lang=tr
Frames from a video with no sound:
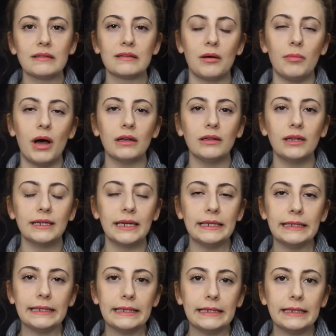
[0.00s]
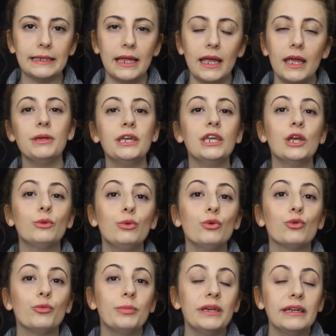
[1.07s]
zamanına gelindiğinde
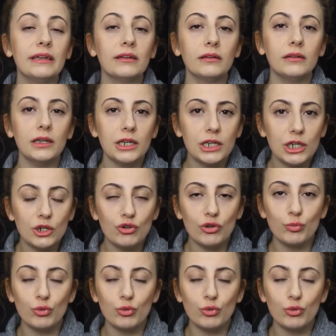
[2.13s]
1701 yılında 2.